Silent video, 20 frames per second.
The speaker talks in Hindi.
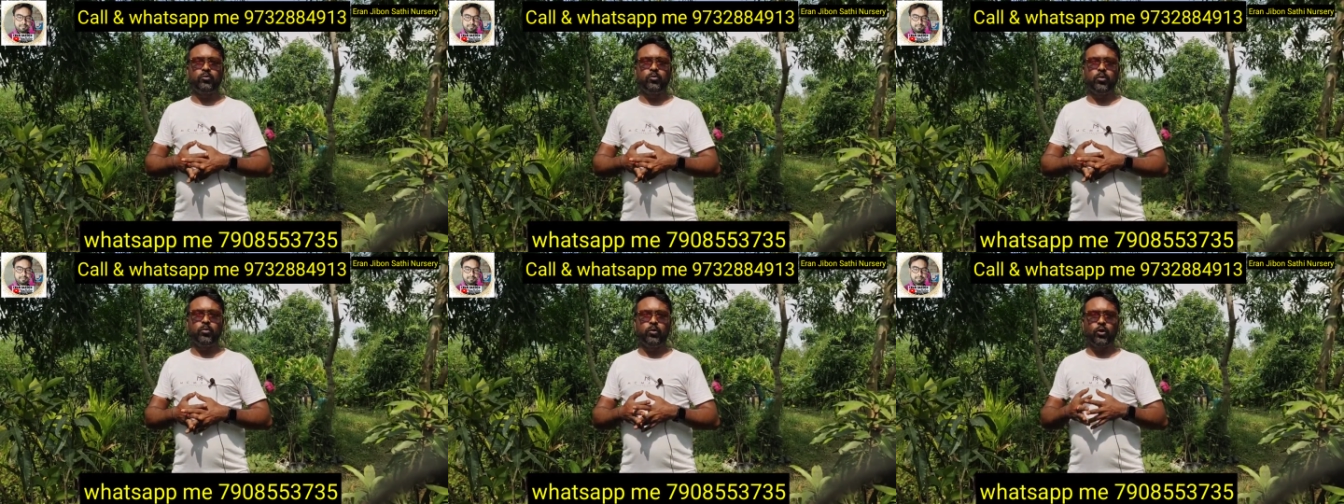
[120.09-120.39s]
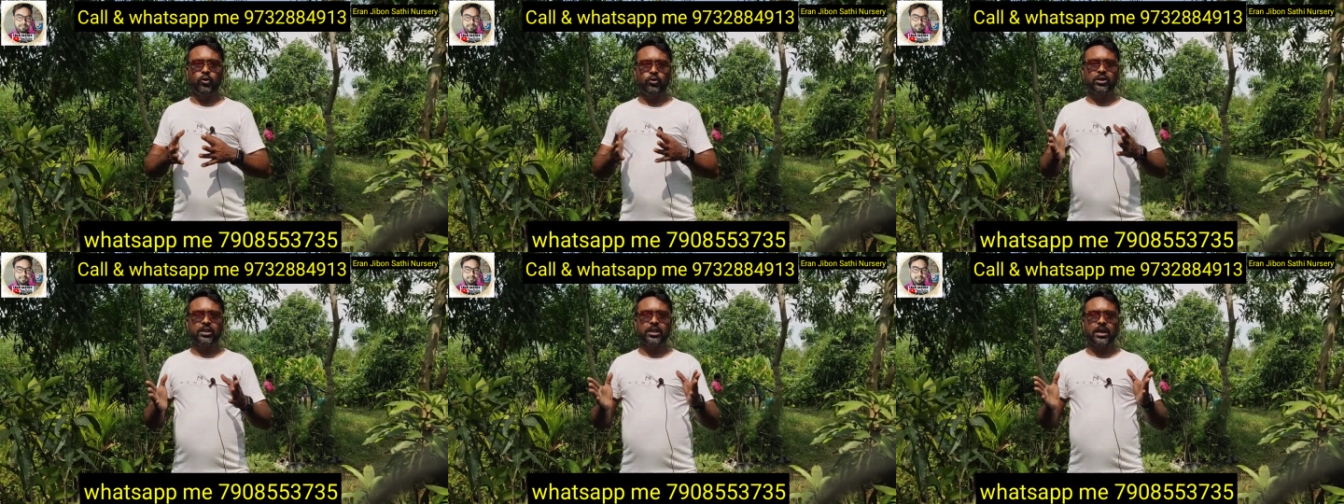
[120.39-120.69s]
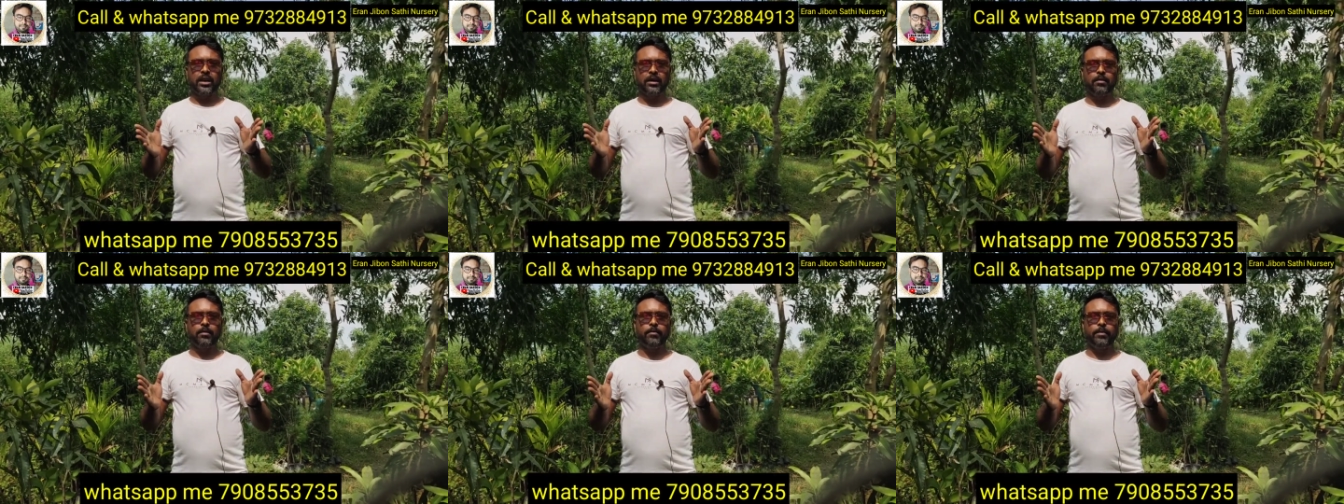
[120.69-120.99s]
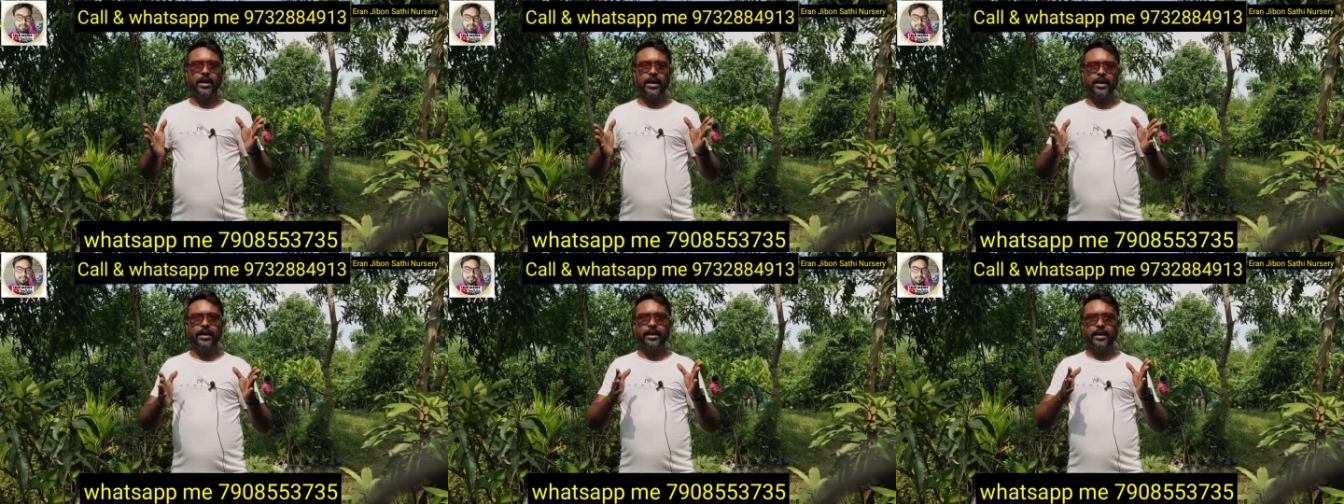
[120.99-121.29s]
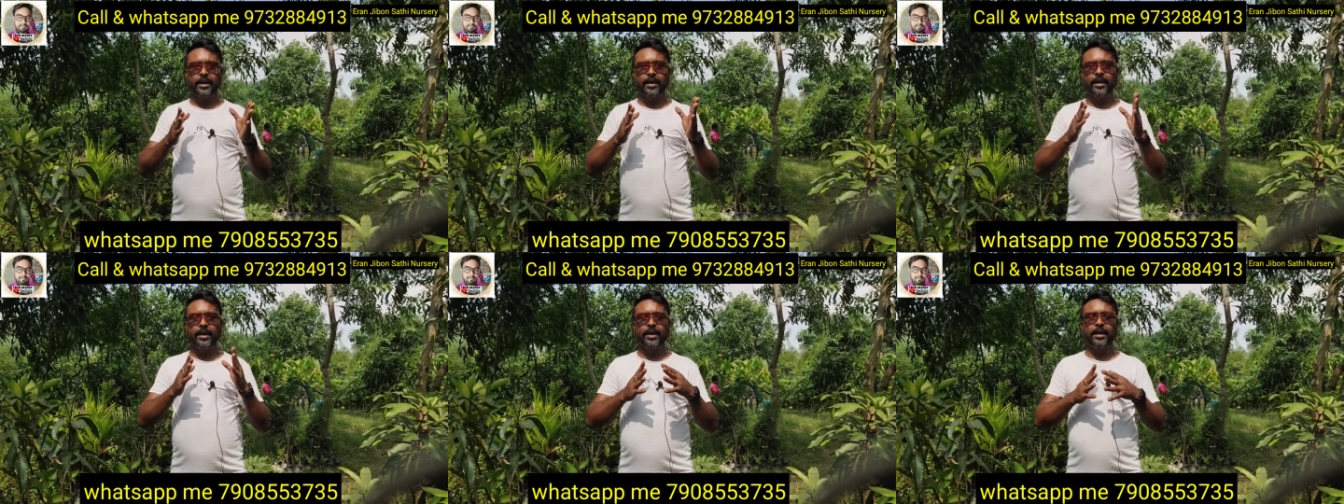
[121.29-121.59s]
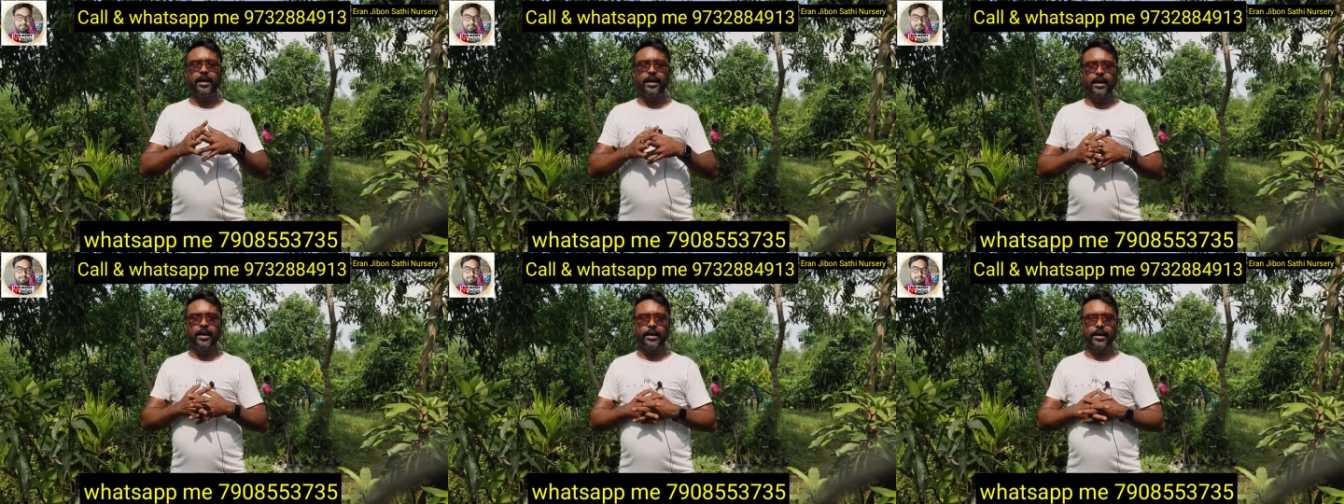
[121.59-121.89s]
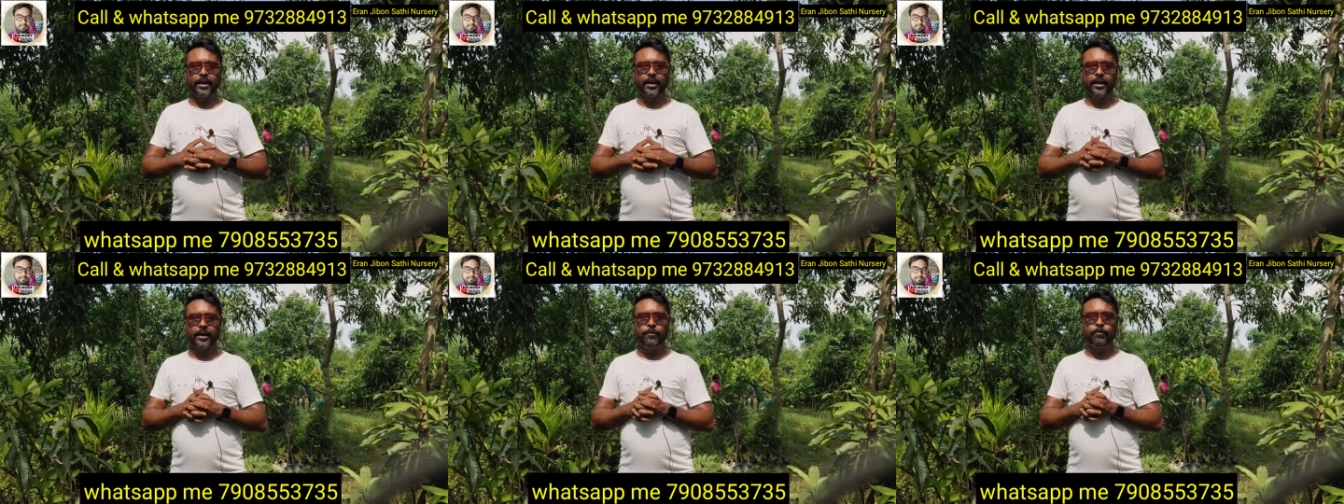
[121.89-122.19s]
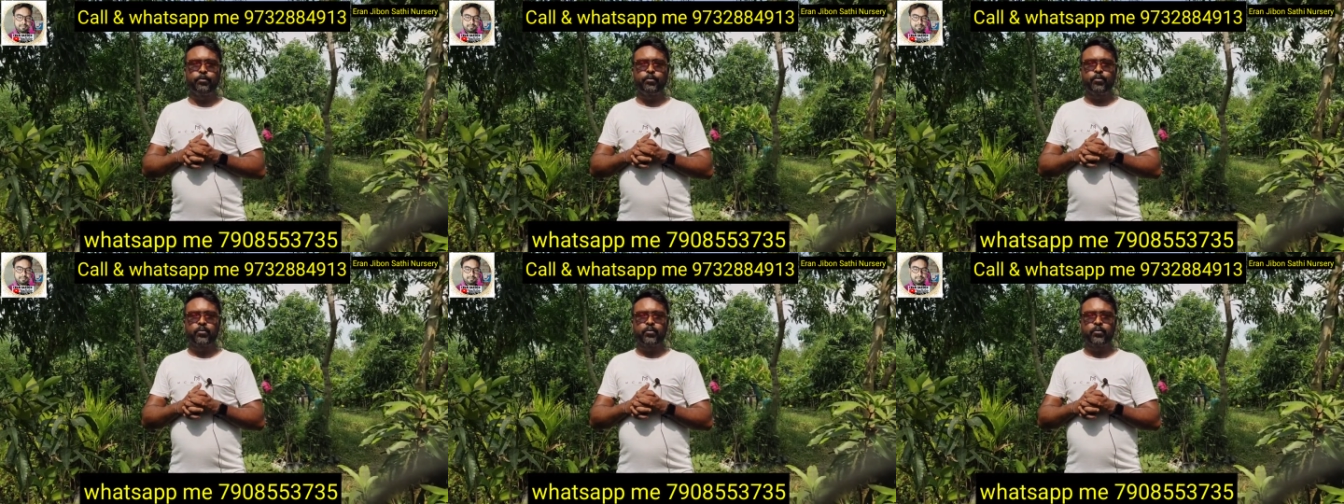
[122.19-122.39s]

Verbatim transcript: बहुत सारा वैरायटी नया नया आ रहे हैं